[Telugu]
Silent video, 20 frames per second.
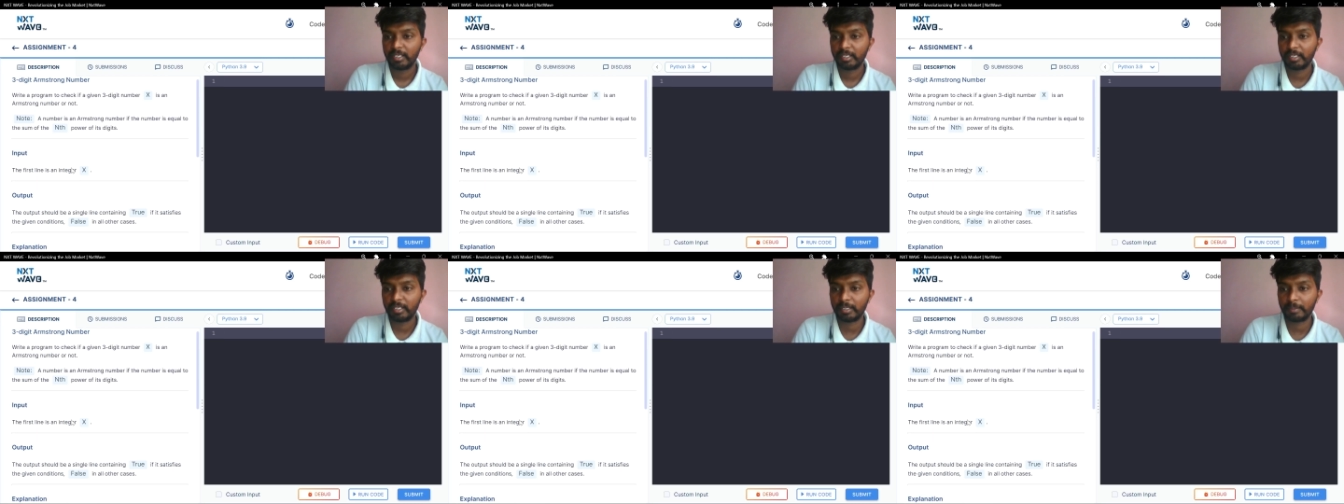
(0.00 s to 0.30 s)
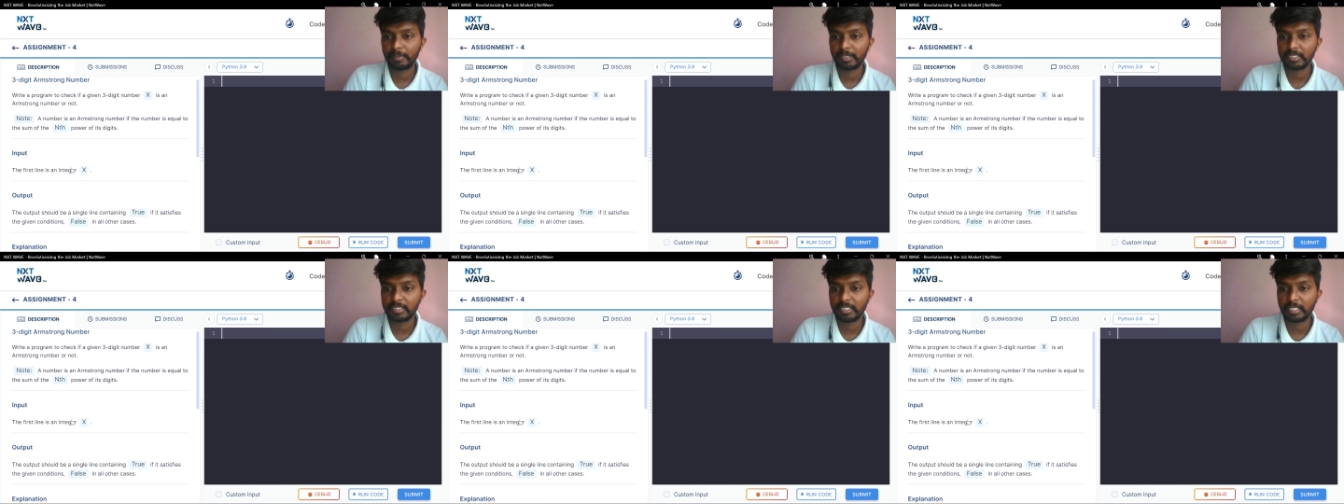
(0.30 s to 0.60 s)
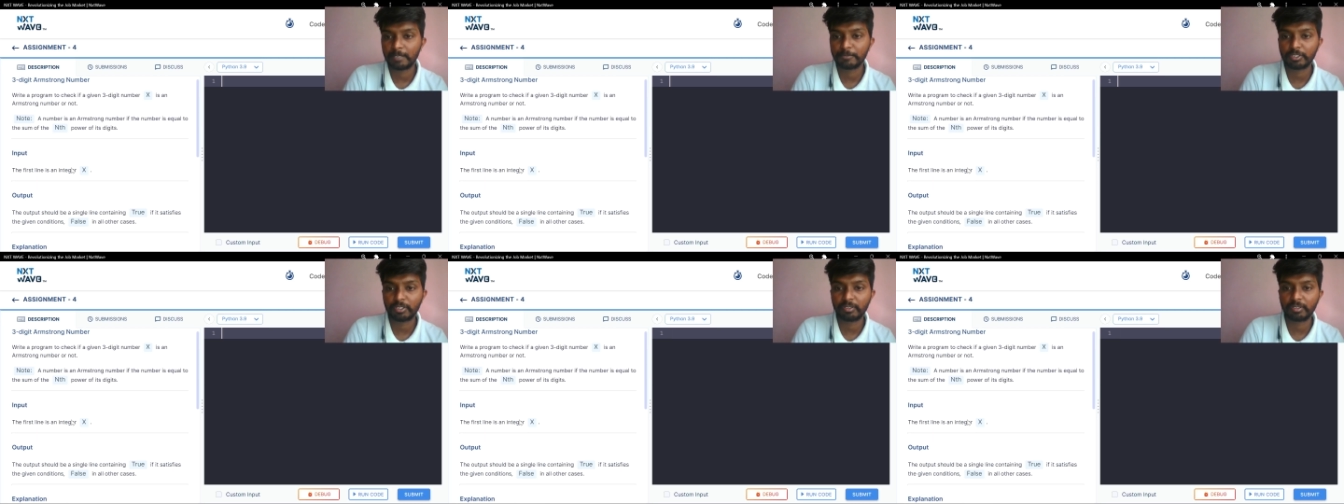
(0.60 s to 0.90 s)
ఏ నెంబర్ ఇస్
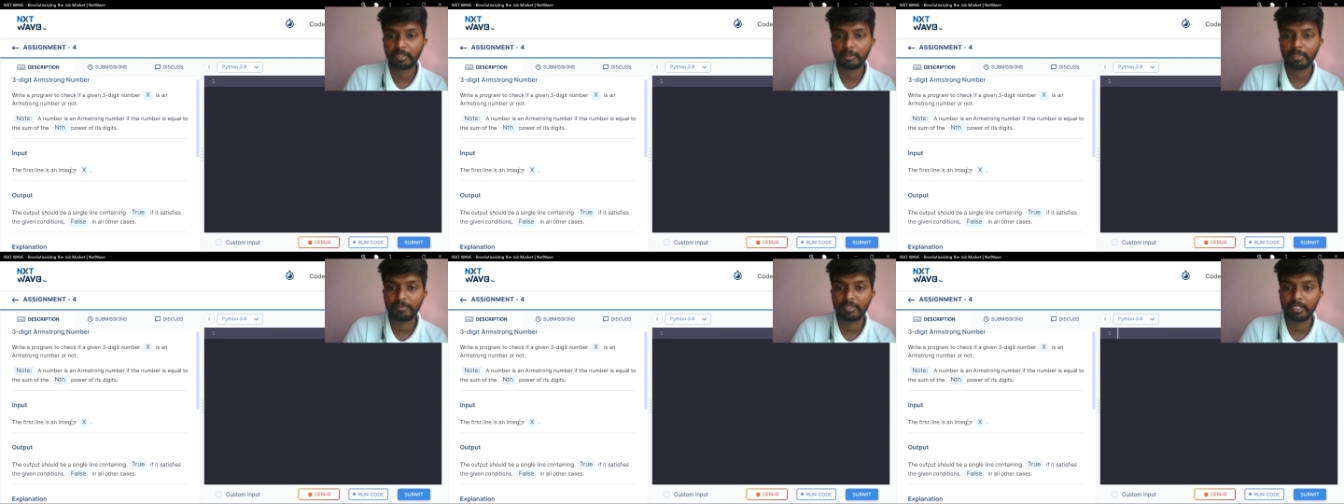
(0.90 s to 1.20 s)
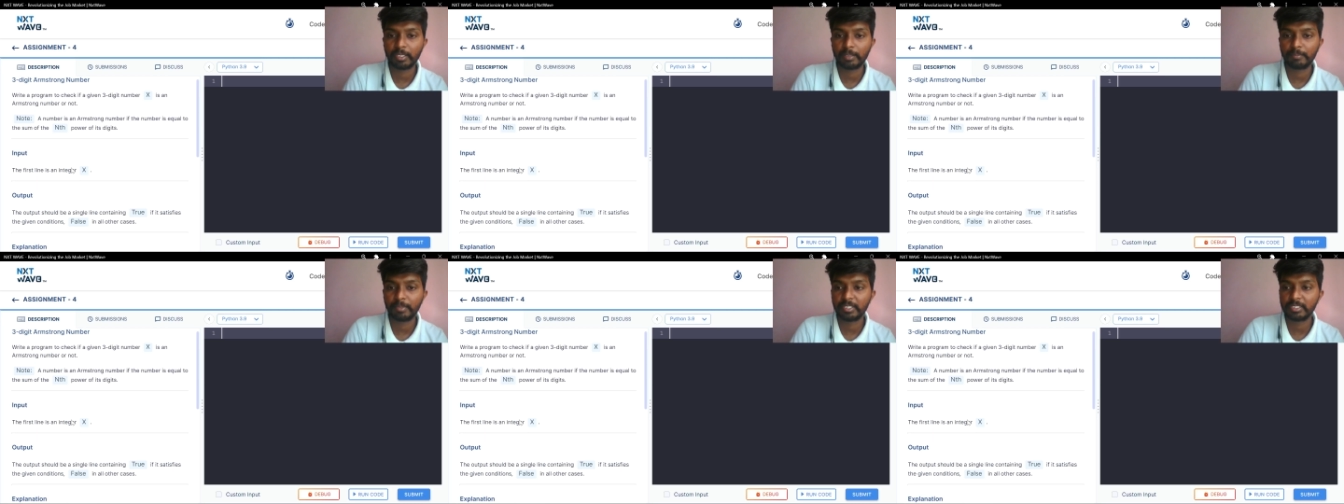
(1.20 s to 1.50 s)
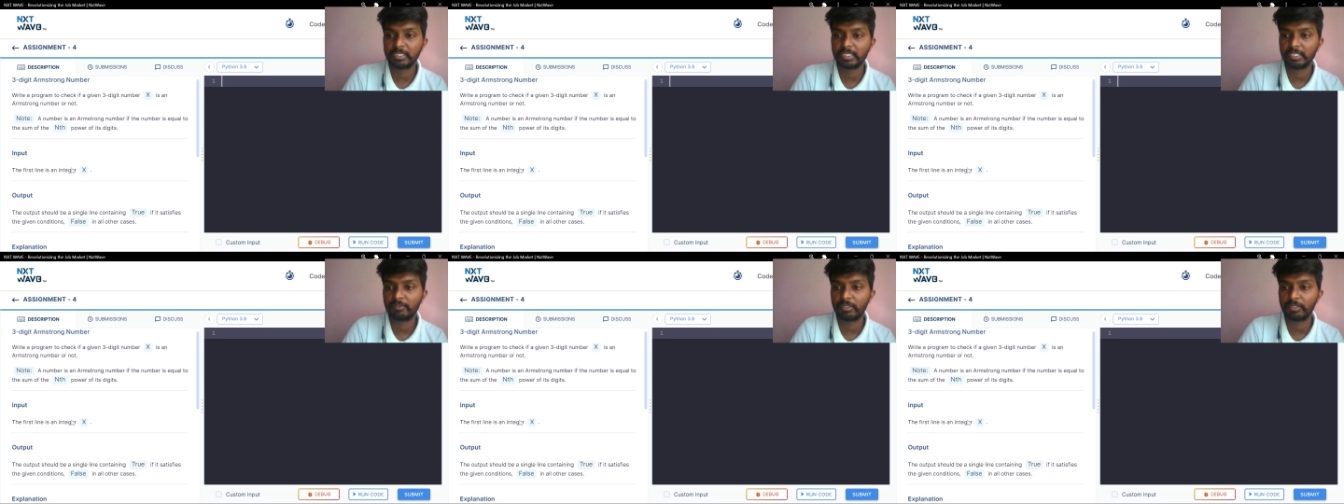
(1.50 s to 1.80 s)
అన్ ఆమ్స్ట్రాంగ్ నెంబర్ ఇఫ్ ద నెంబర్
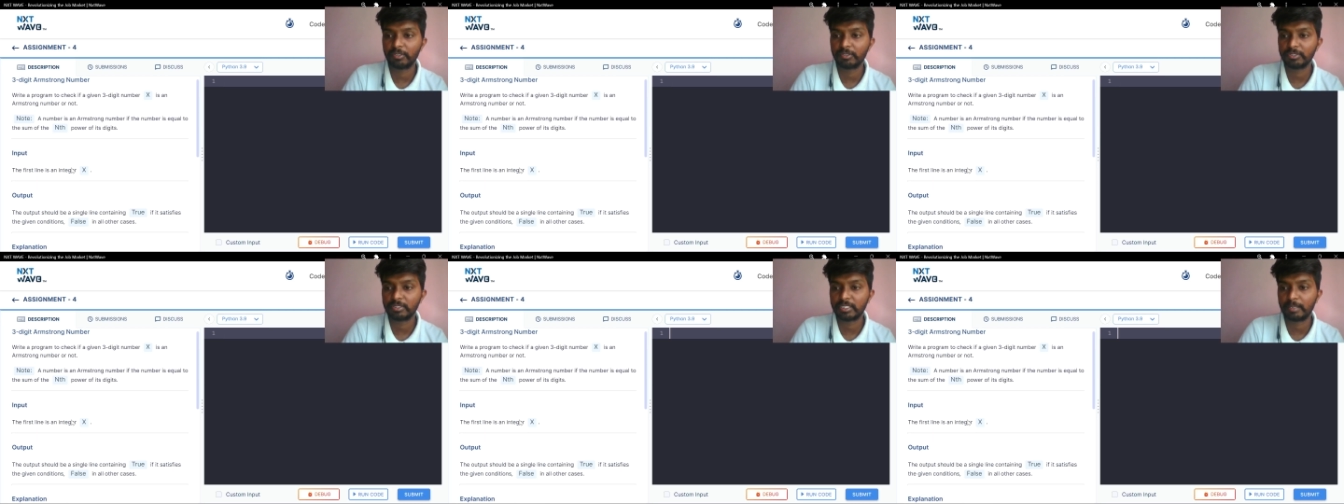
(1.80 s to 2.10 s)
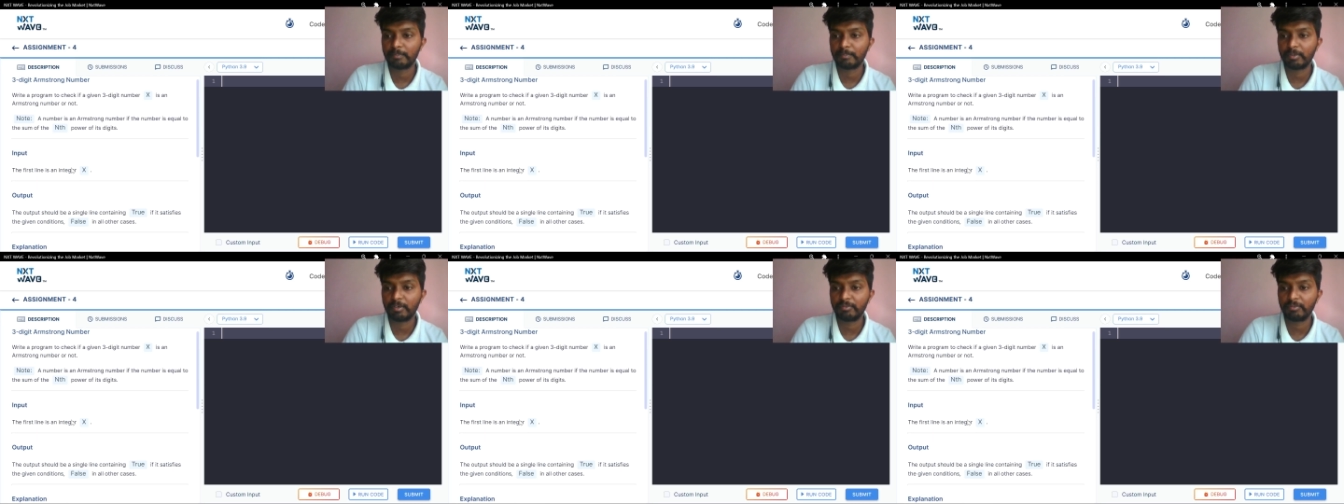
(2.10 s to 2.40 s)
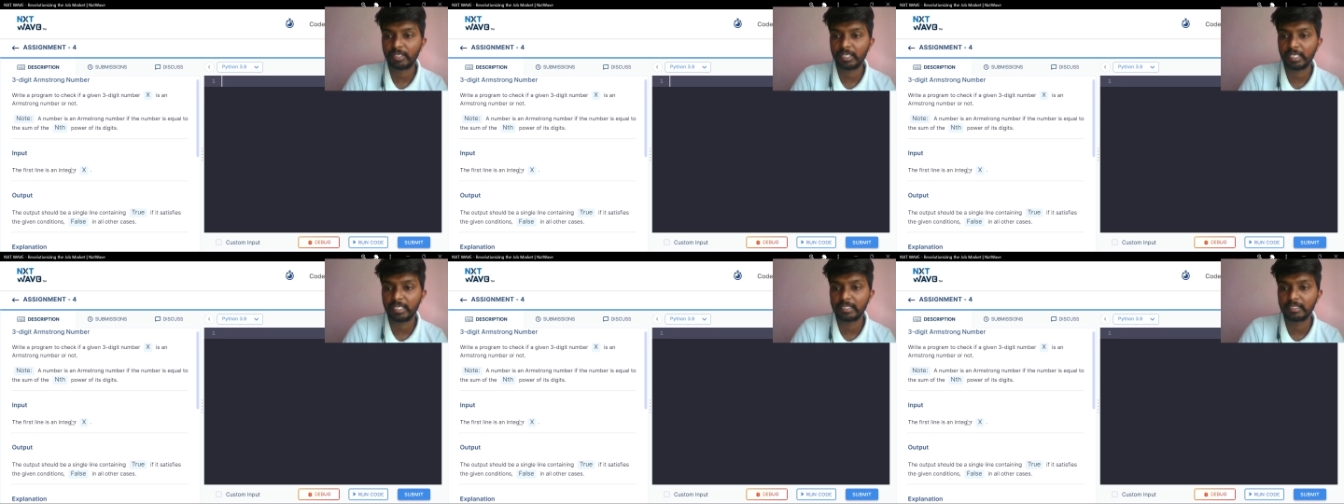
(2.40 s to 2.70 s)
ఇస్ ఈక్వల్ టు సమ్ ఆఫ్
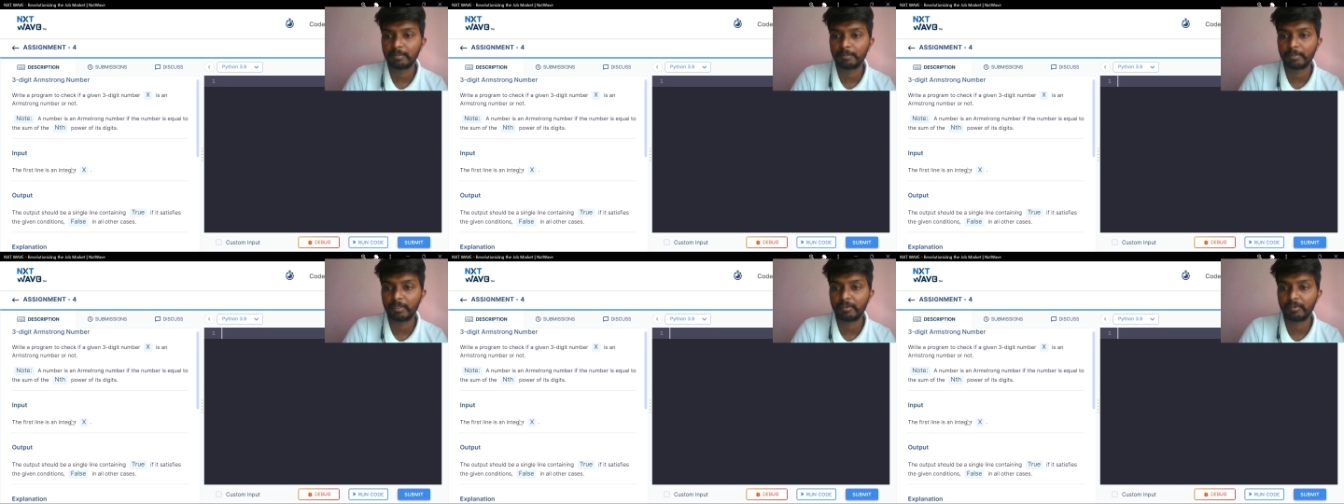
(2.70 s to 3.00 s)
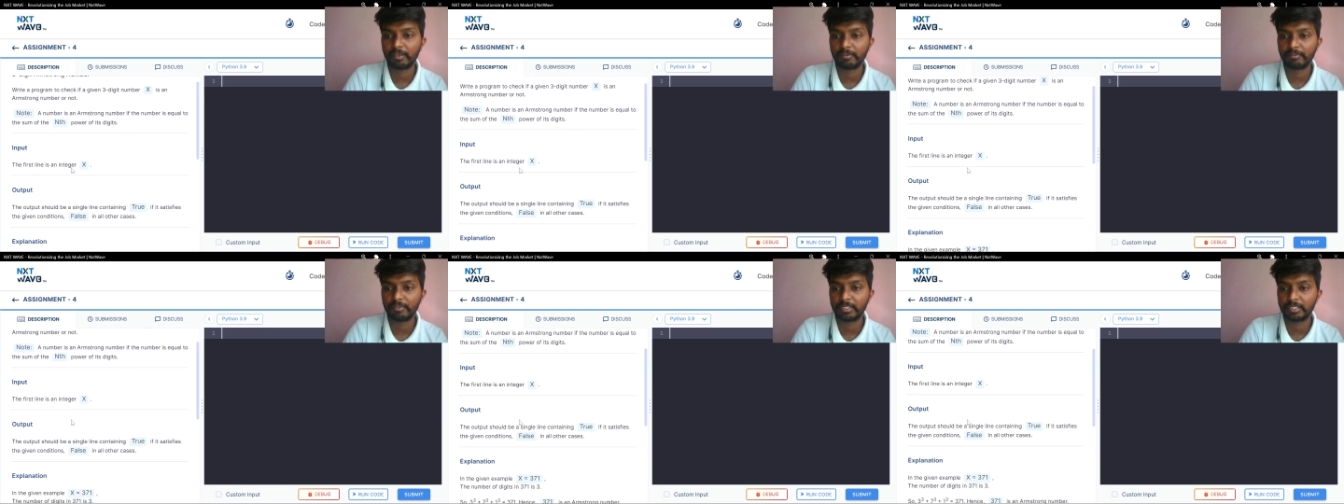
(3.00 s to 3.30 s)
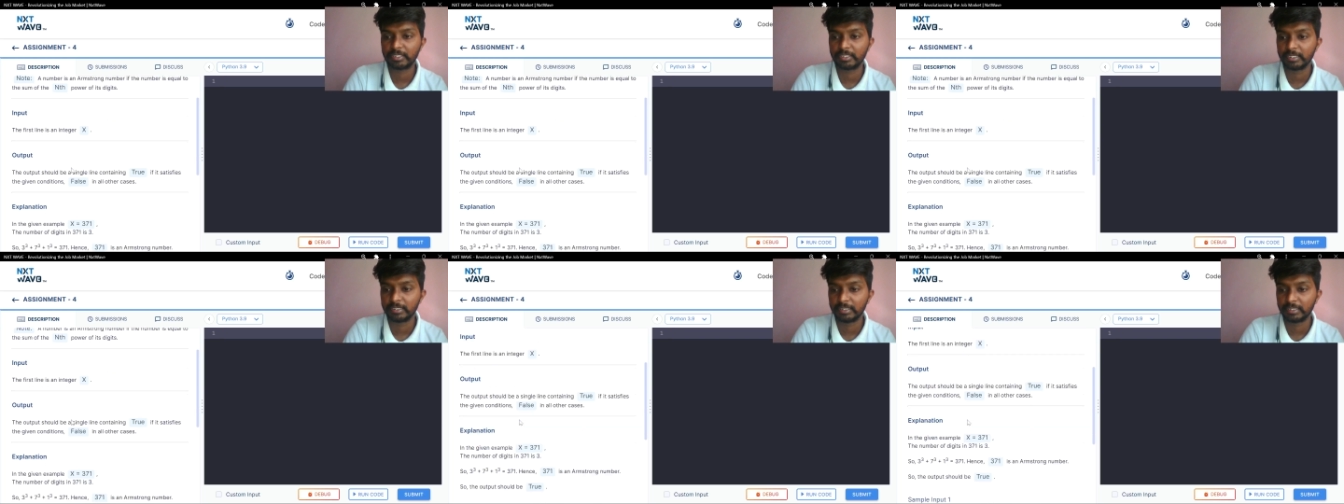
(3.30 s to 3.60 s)
ఎంత్ పవర్ ఆఫ్
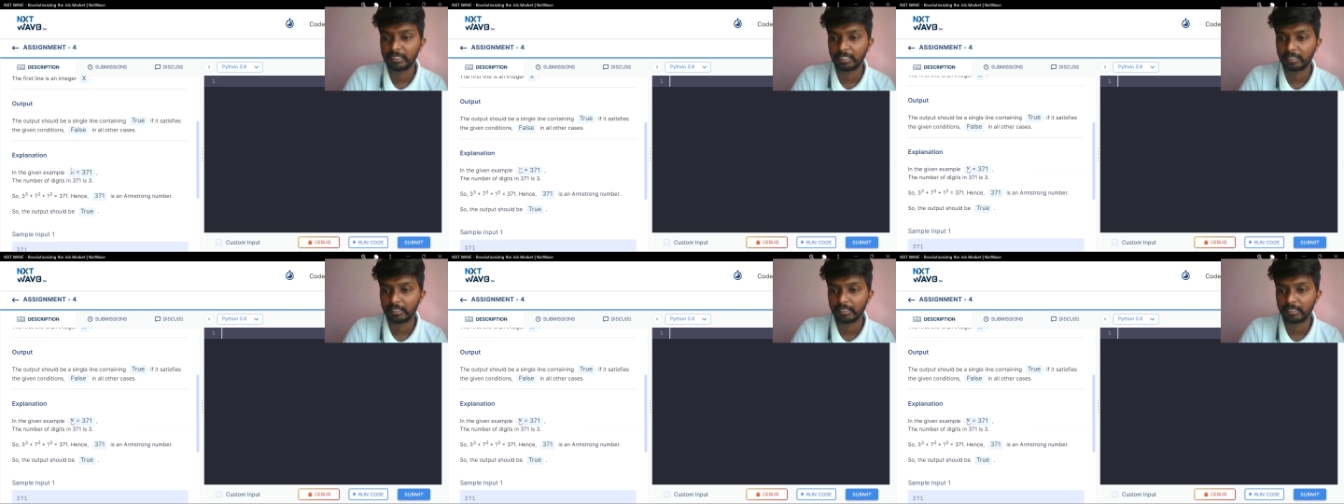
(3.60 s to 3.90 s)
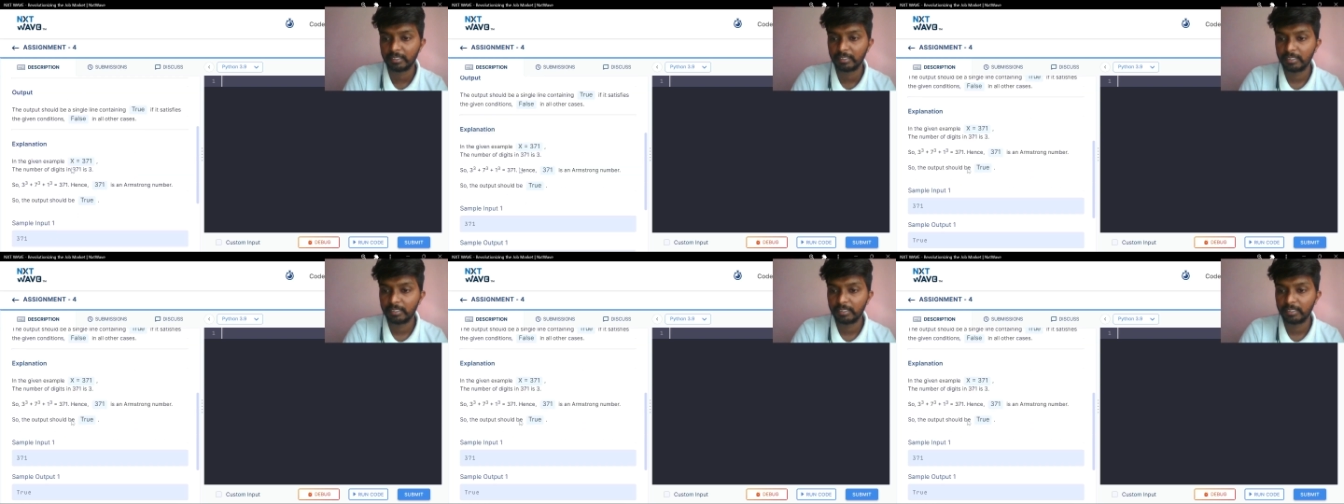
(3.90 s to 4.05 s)
ఇట్స్ డిజిట్ అంట